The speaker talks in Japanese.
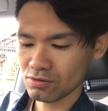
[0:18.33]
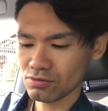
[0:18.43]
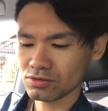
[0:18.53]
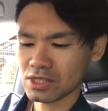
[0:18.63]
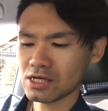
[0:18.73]

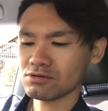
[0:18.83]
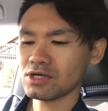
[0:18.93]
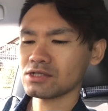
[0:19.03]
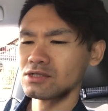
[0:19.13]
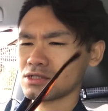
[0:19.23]
この
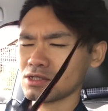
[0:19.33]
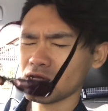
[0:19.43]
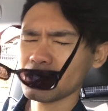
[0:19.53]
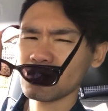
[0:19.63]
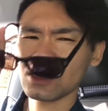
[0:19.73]
サングラスです
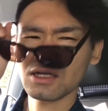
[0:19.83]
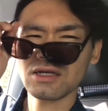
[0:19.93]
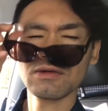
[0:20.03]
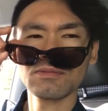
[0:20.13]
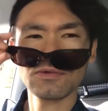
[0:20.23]
ね。
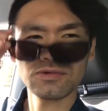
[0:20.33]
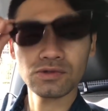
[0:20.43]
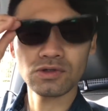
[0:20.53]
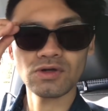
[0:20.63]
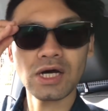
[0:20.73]
もう普
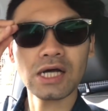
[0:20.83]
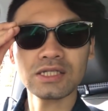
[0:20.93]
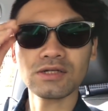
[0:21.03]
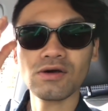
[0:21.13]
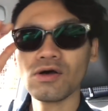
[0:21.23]
通の
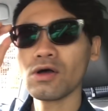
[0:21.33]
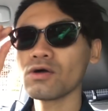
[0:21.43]
感じの、